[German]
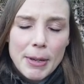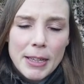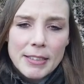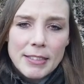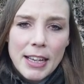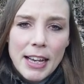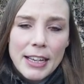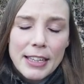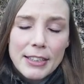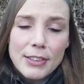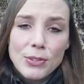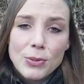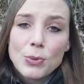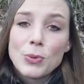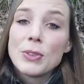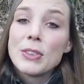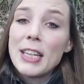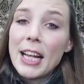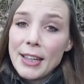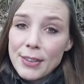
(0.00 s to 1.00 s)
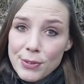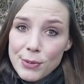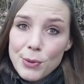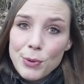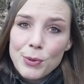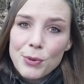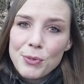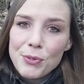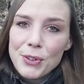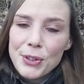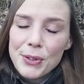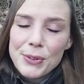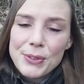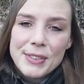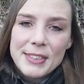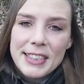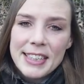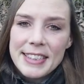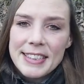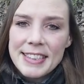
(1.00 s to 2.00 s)
Messer ist und das gucken wir
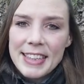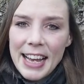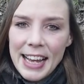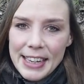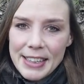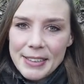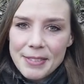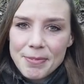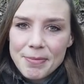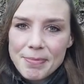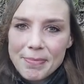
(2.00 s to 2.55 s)
uns jetzt an.